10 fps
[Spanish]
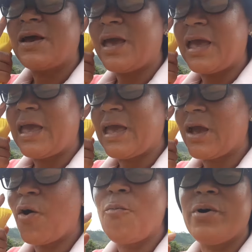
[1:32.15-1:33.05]
Que
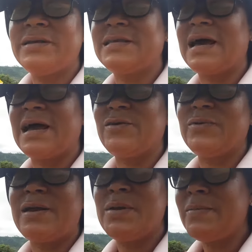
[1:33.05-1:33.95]
como es
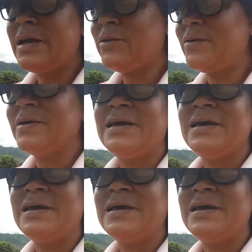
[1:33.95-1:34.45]
ayudar a mi hermano